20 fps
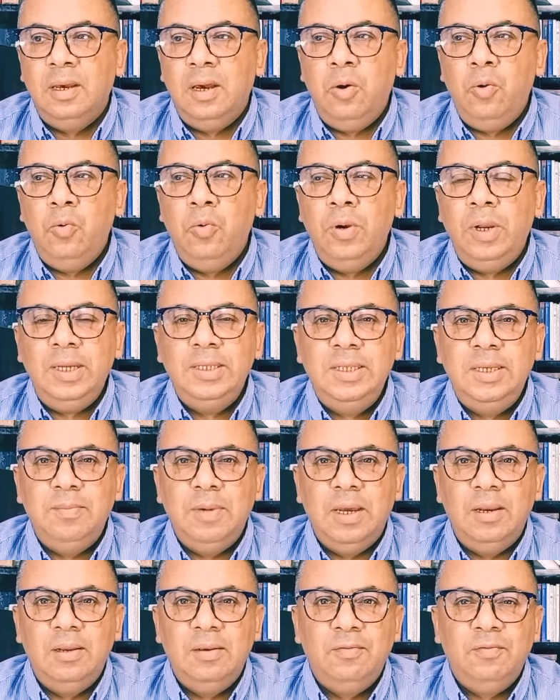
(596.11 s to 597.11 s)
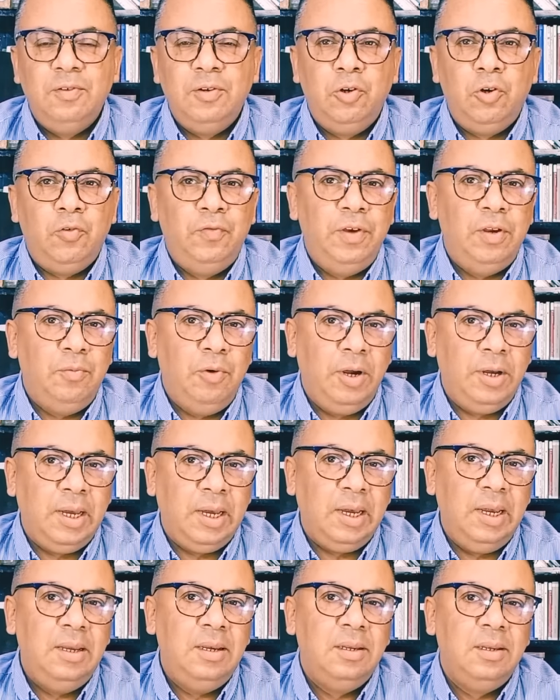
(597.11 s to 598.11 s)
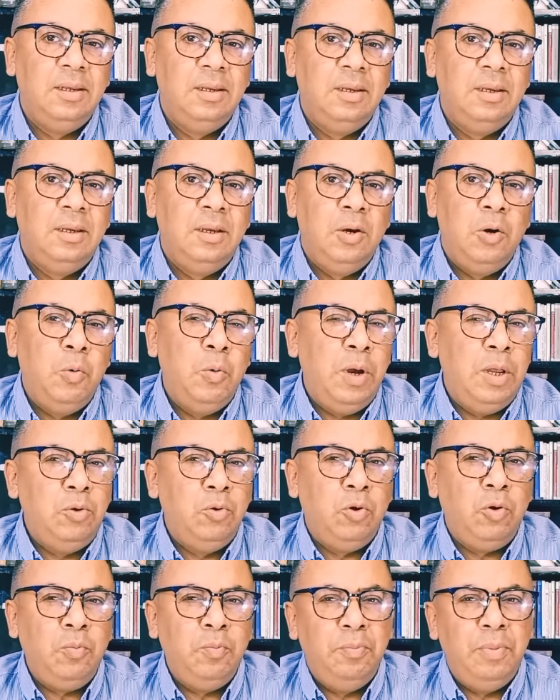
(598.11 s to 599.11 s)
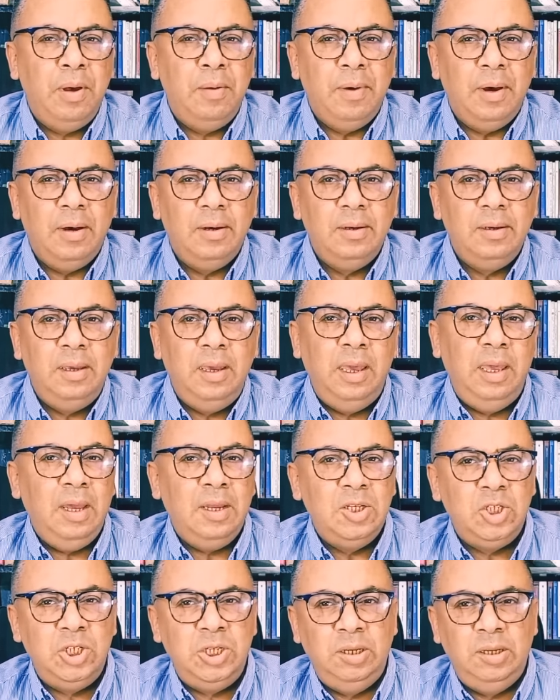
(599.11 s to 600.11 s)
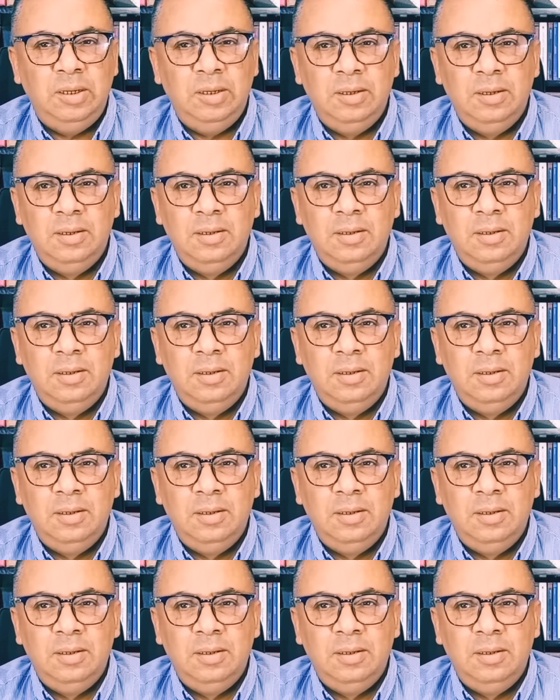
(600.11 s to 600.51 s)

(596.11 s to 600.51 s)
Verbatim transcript: أول احتمال فكروا فيه المحققين هو أنه ربما يانجي